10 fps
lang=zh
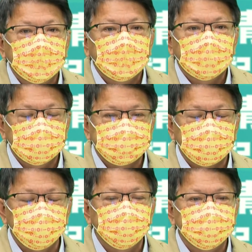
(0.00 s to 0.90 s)
啊三
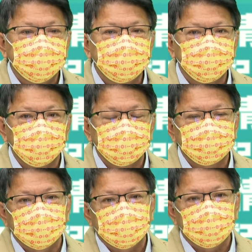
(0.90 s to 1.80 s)
位已经收治在
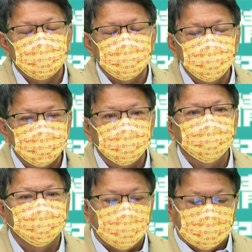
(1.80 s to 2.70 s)
隔离病
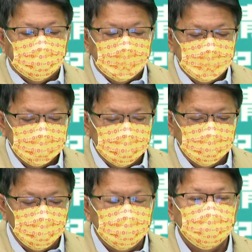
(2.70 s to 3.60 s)
房，另
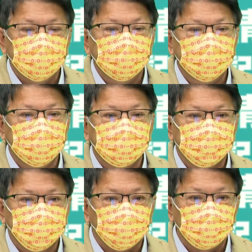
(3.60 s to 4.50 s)
外呢也
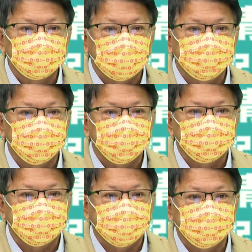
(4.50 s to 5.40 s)
从他们所
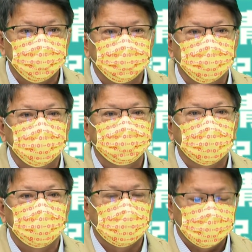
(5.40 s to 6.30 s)
接触的，包括
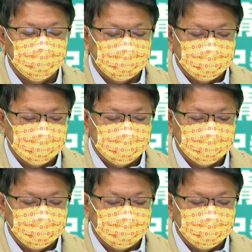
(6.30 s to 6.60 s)
轨迹